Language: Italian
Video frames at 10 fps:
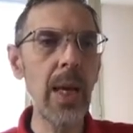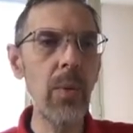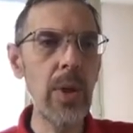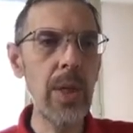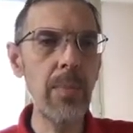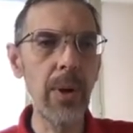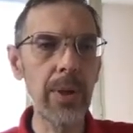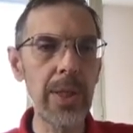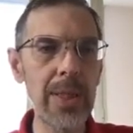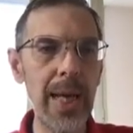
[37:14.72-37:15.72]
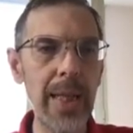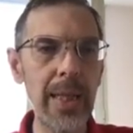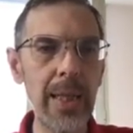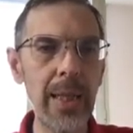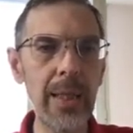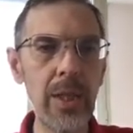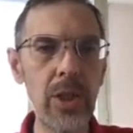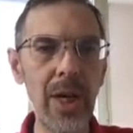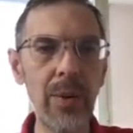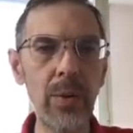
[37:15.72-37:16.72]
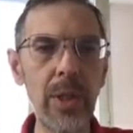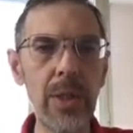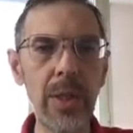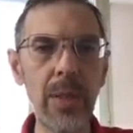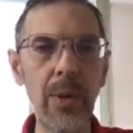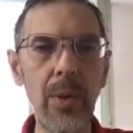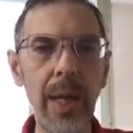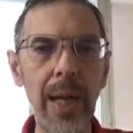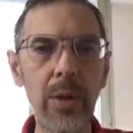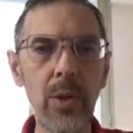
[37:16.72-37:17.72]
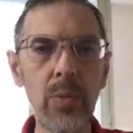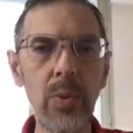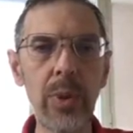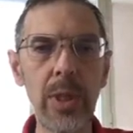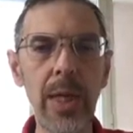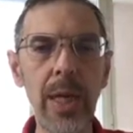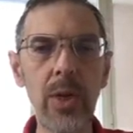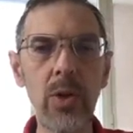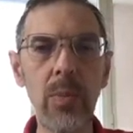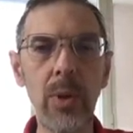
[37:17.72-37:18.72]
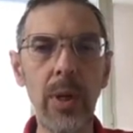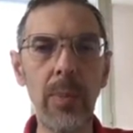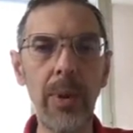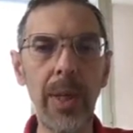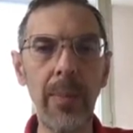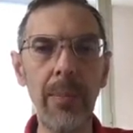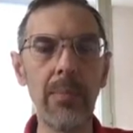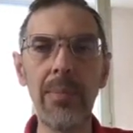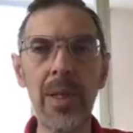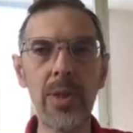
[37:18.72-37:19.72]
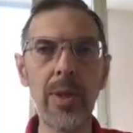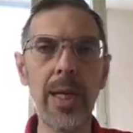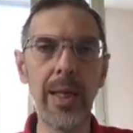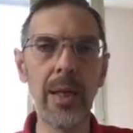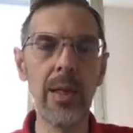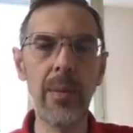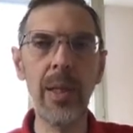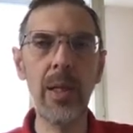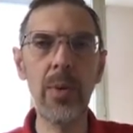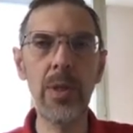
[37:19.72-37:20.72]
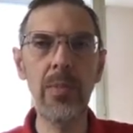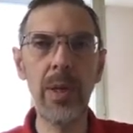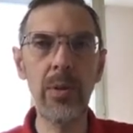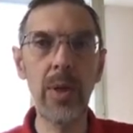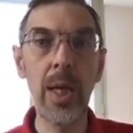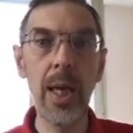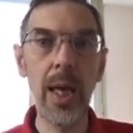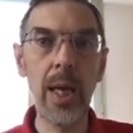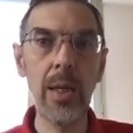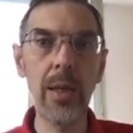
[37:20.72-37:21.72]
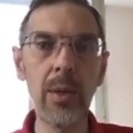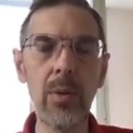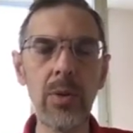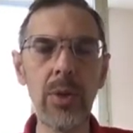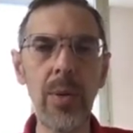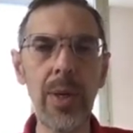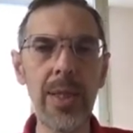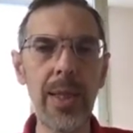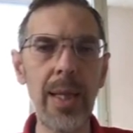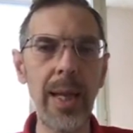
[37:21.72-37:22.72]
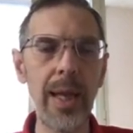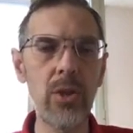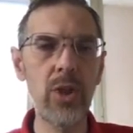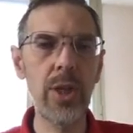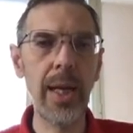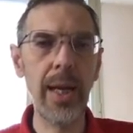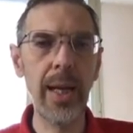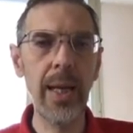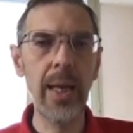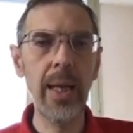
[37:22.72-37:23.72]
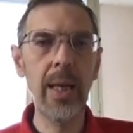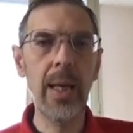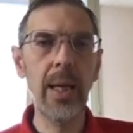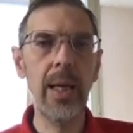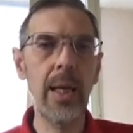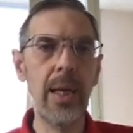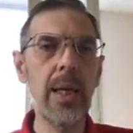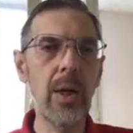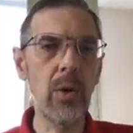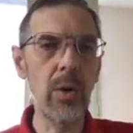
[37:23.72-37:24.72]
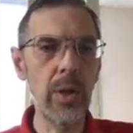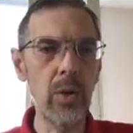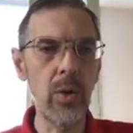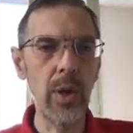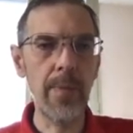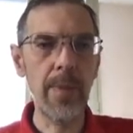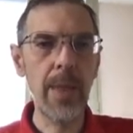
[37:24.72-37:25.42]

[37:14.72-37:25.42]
un import static di Java Util Stream Collectors.asterisco in modo da poter menzionare direttamente questi metodi e di conseguenza andare a generare eh, i collettori.